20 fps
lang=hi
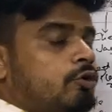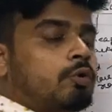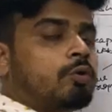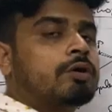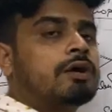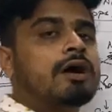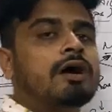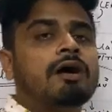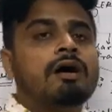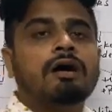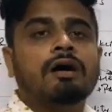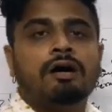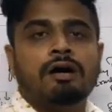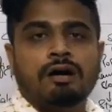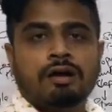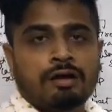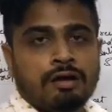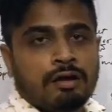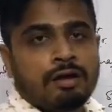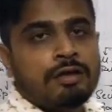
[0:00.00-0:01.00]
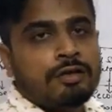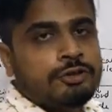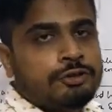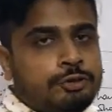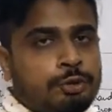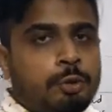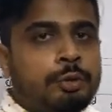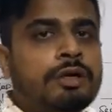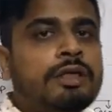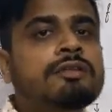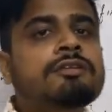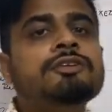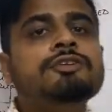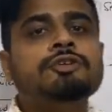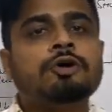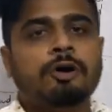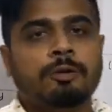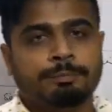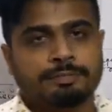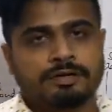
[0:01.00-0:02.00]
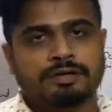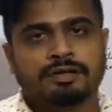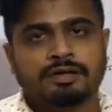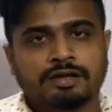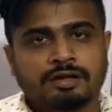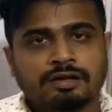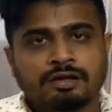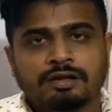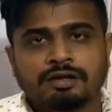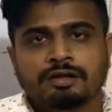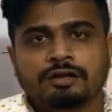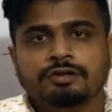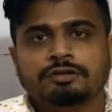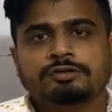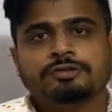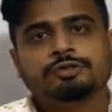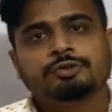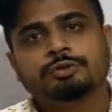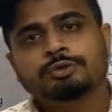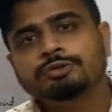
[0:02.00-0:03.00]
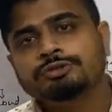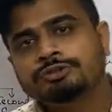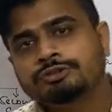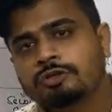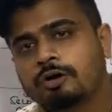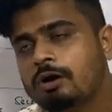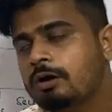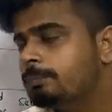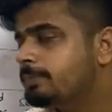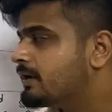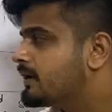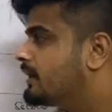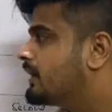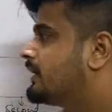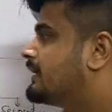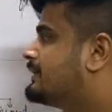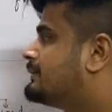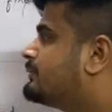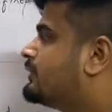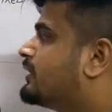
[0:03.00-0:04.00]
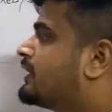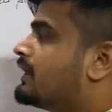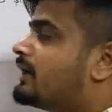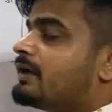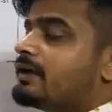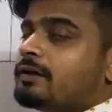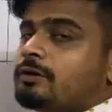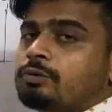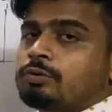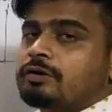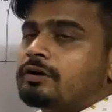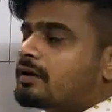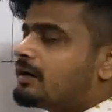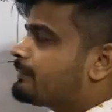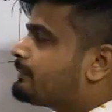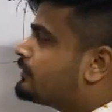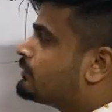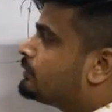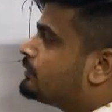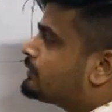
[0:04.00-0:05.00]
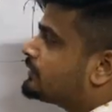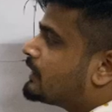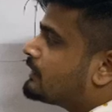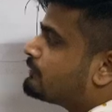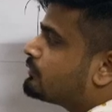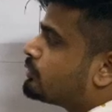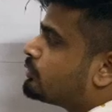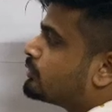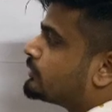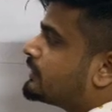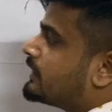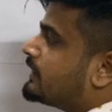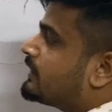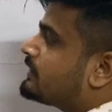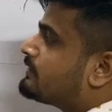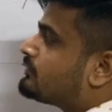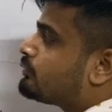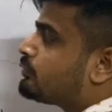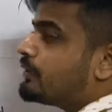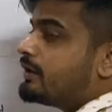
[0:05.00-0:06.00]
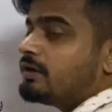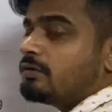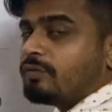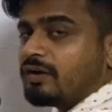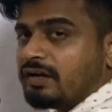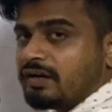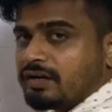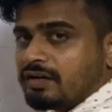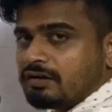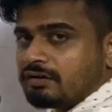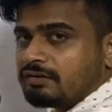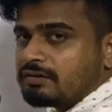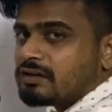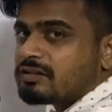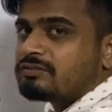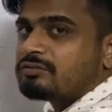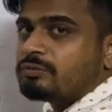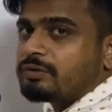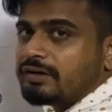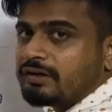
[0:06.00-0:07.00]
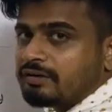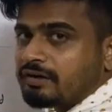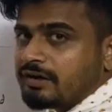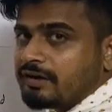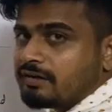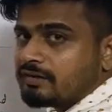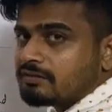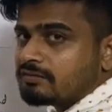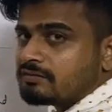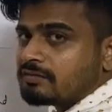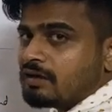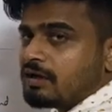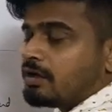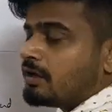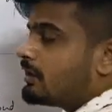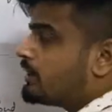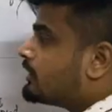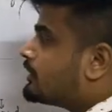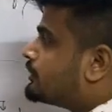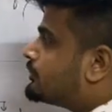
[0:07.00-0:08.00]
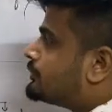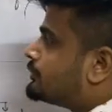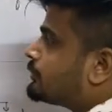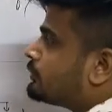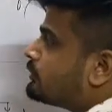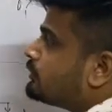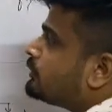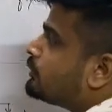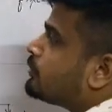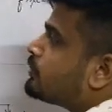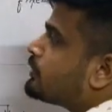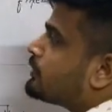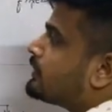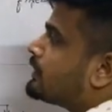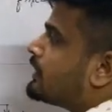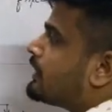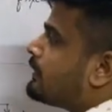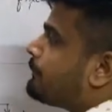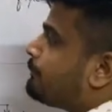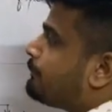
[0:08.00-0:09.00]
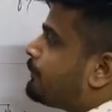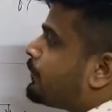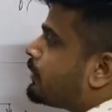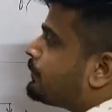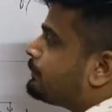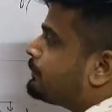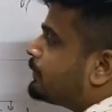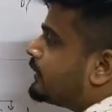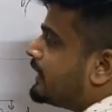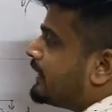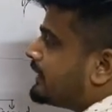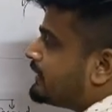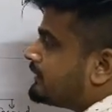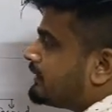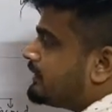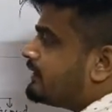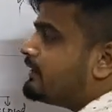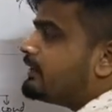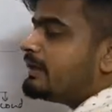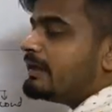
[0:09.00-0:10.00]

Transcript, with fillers: खोखा छोटी सी शॉप जो शॉप गली मोहल्ले के नुक्कड़ में खुलती है वो होती है स्ट्रीट वेंडर या स्ट्रीट ट्रेडर्स जो लोग पॉपुलेटेड